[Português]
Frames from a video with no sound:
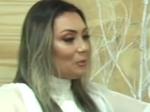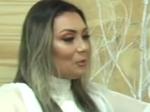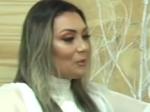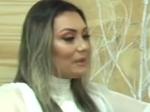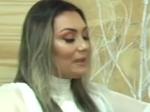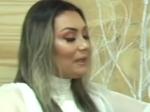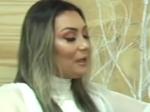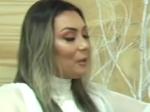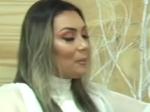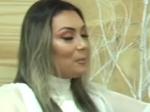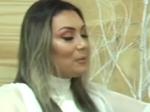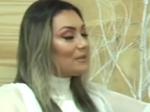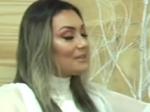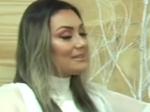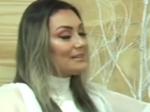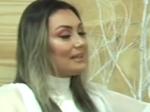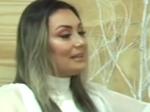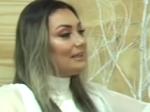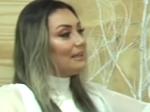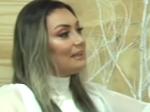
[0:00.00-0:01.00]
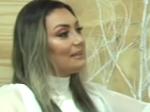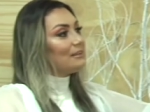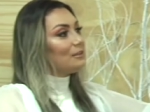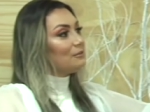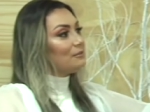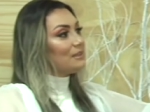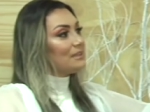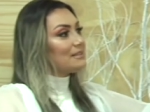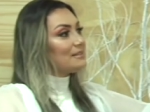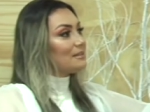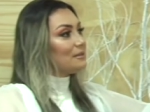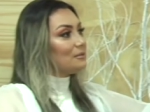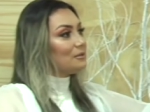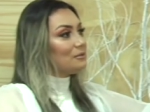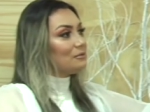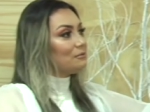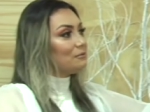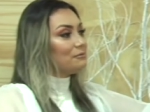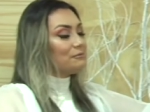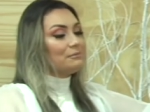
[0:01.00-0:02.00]
o que eu postaria talvez se eu
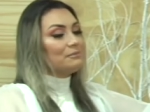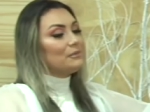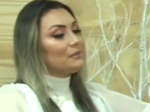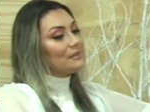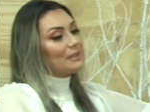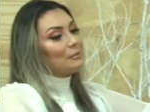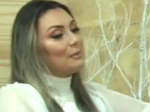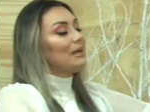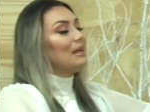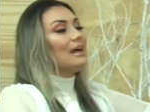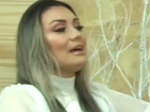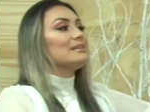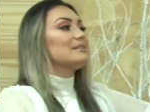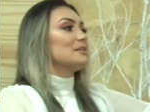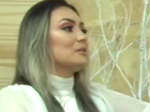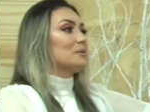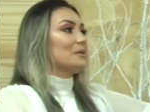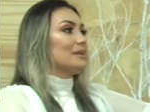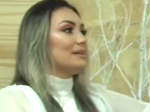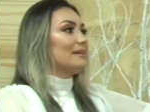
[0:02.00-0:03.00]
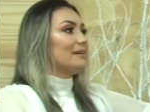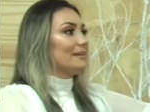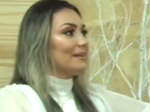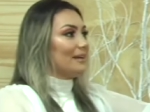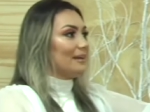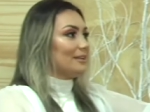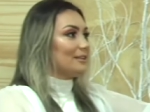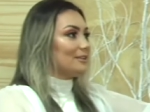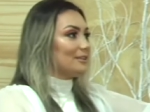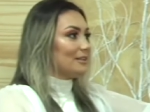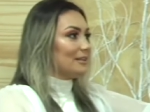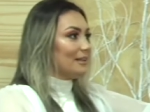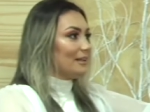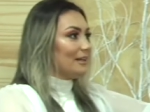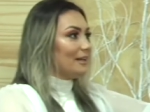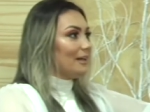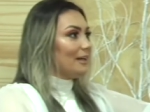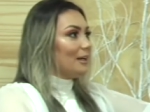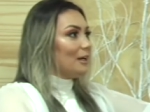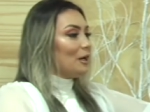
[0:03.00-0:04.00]
não, não trabalhasse com a internet.
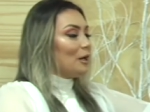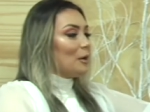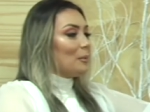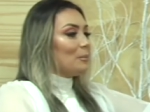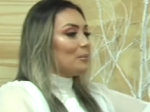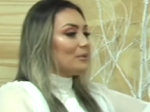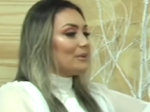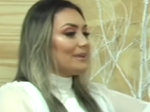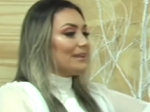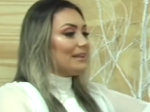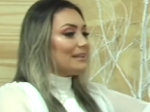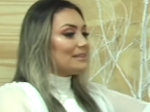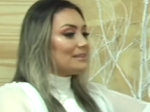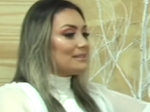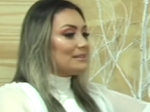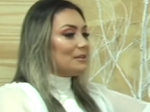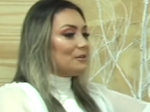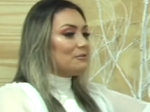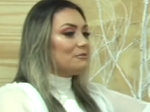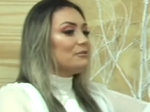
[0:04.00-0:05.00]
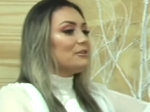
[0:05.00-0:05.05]
Uhum. Porque se eu fosse